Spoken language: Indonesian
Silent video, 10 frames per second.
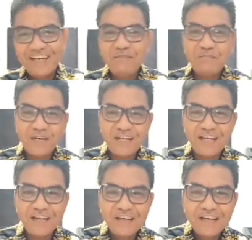ini per,
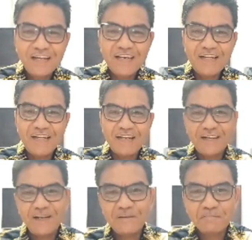ini
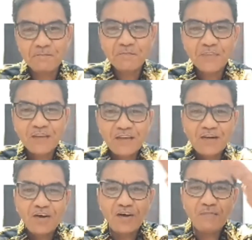ya
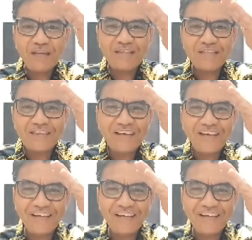hormat